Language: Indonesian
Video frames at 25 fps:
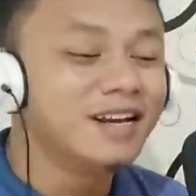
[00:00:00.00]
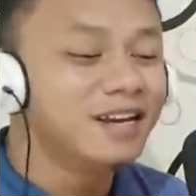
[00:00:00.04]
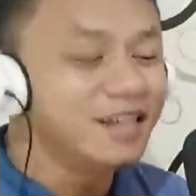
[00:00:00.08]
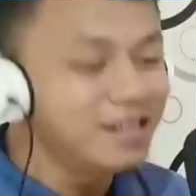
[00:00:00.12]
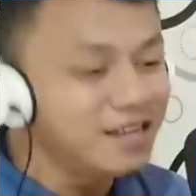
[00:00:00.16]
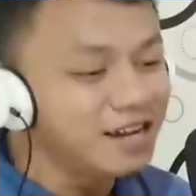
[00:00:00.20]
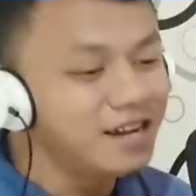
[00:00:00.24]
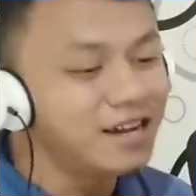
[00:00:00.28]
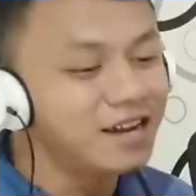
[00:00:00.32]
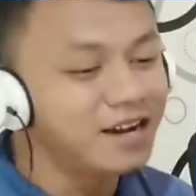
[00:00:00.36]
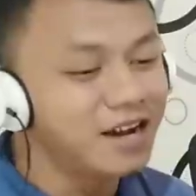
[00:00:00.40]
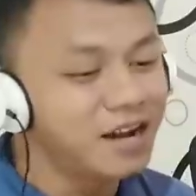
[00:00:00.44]

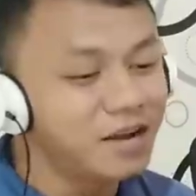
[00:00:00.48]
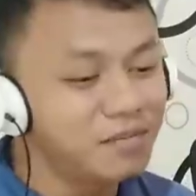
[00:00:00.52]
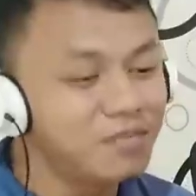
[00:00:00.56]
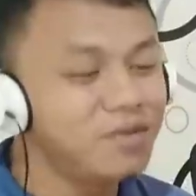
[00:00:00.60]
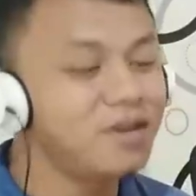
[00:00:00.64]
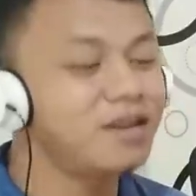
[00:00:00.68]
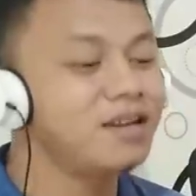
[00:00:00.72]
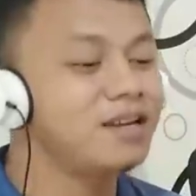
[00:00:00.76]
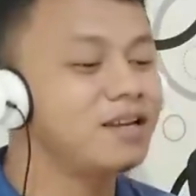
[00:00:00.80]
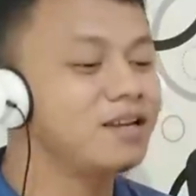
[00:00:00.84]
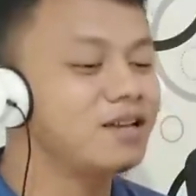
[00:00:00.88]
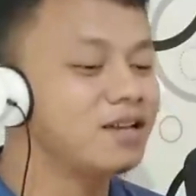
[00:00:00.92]
ya
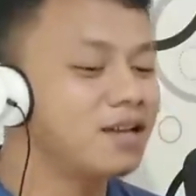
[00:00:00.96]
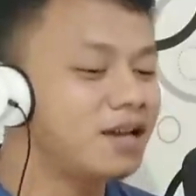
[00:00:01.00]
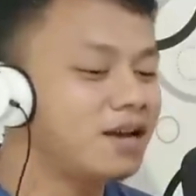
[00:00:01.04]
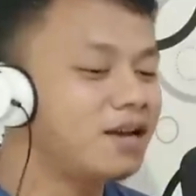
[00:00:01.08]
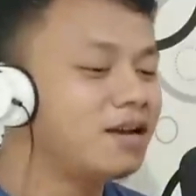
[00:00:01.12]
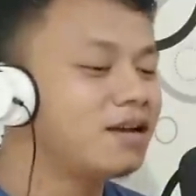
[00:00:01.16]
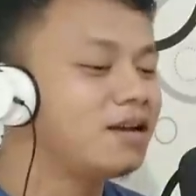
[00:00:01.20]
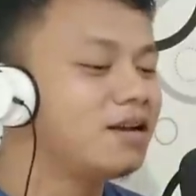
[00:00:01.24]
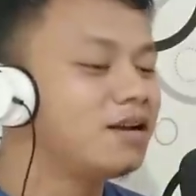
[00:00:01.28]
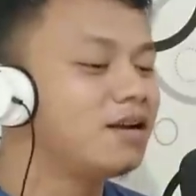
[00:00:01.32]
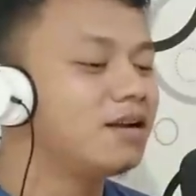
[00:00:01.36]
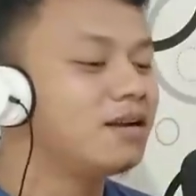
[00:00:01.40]
amin gitu ya
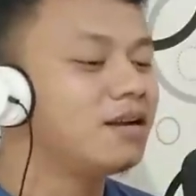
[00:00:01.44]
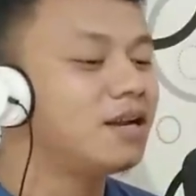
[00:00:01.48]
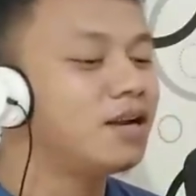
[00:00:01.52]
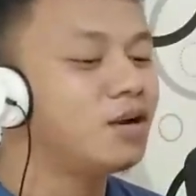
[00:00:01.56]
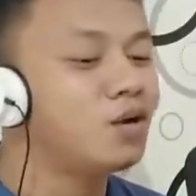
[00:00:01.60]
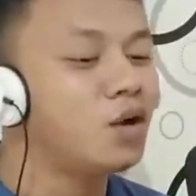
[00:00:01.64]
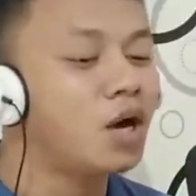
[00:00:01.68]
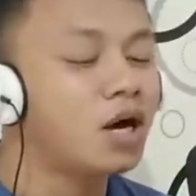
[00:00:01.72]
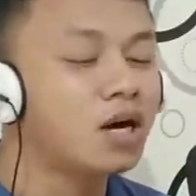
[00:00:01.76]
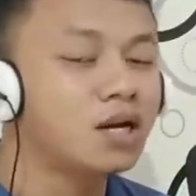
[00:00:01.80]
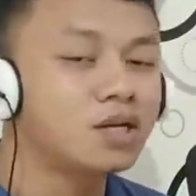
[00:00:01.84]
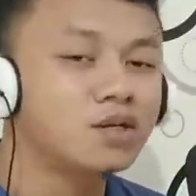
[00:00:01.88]
dan
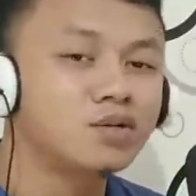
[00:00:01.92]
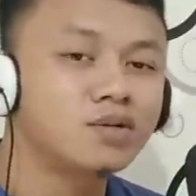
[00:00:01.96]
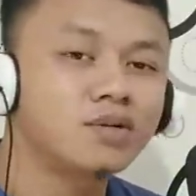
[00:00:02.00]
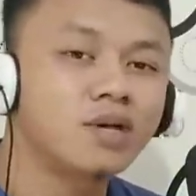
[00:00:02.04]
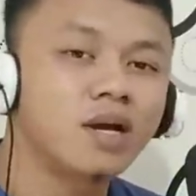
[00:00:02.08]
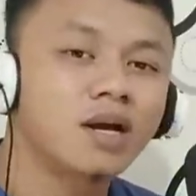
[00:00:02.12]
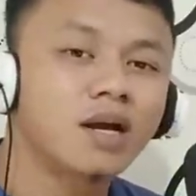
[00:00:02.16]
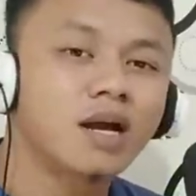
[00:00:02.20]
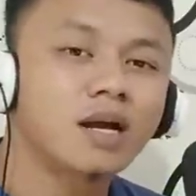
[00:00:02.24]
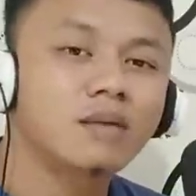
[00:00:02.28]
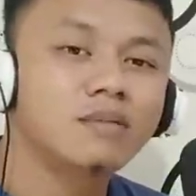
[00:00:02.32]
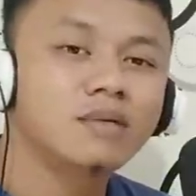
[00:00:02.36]
doakan
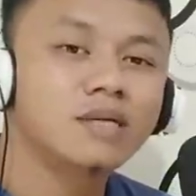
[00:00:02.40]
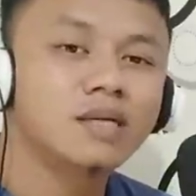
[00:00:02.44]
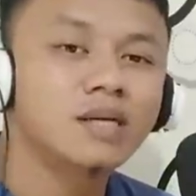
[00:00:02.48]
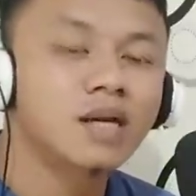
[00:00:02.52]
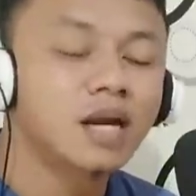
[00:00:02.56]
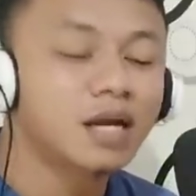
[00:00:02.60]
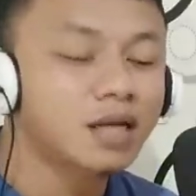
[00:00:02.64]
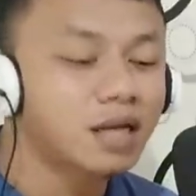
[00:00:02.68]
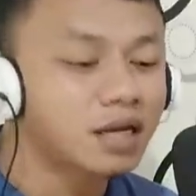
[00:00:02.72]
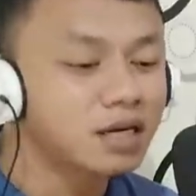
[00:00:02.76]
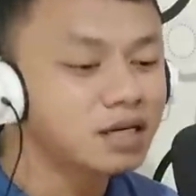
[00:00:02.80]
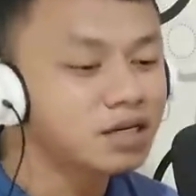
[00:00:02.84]
juga kami
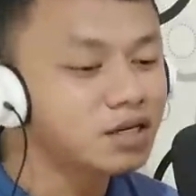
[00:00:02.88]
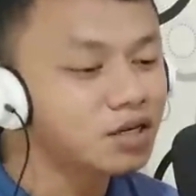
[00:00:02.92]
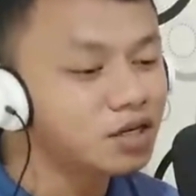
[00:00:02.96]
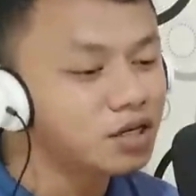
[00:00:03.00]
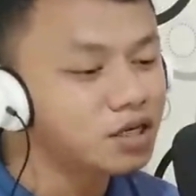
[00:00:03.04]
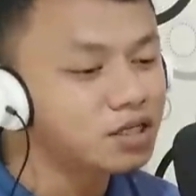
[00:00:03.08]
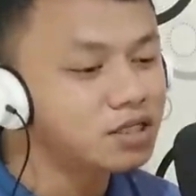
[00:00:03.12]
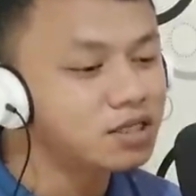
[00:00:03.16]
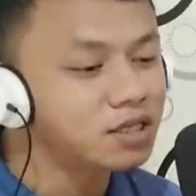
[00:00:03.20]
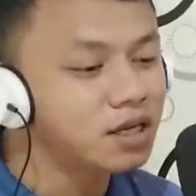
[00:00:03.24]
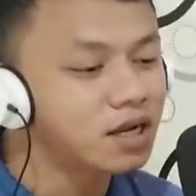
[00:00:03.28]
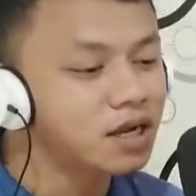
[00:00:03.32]
rakyat
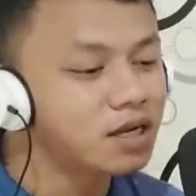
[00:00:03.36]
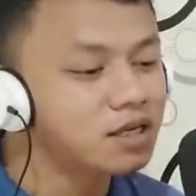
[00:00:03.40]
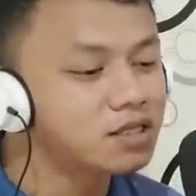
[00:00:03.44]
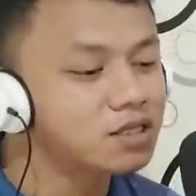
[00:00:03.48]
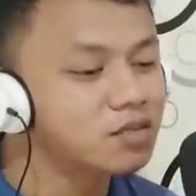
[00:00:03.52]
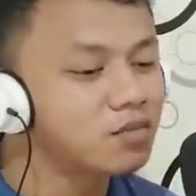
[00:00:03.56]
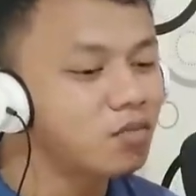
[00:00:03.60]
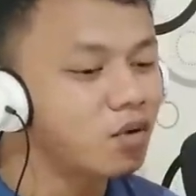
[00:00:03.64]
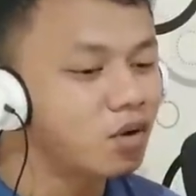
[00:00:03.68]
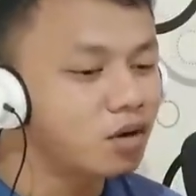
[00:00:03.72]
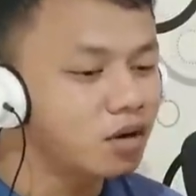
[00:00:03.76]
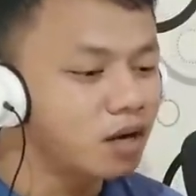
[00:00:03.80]
Indonesia
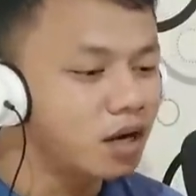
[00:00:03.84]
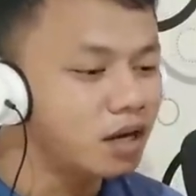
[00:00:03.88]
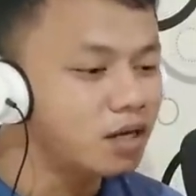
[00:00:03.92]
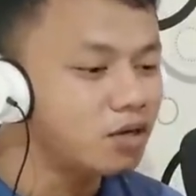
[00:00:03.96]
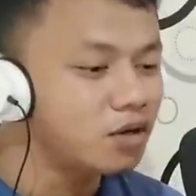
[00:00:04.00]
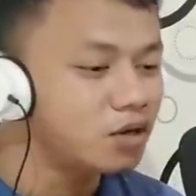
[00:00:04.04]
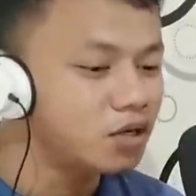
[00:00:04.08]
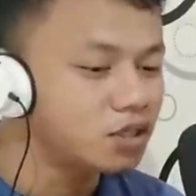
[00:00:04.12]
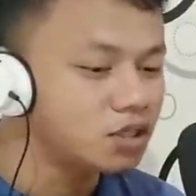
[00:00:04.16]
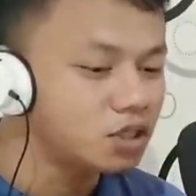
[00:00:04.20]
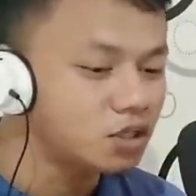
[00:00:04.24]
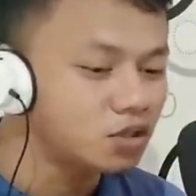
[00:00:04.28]
semoga
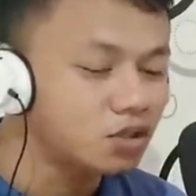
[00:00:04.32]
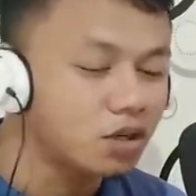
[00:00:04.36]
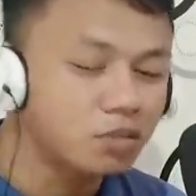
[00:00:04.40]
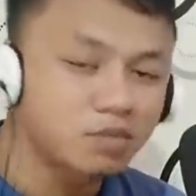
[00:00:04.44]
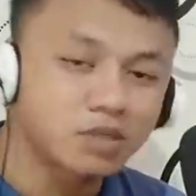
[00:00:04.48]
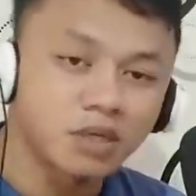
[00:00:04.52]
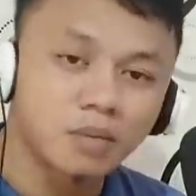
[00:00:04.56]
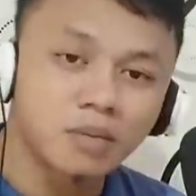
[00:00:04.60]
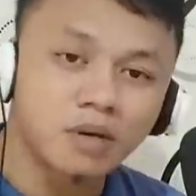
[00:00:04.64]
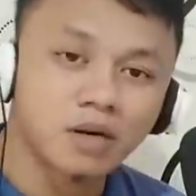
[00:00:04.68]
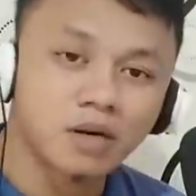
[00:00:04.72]
Indonesia juga bisa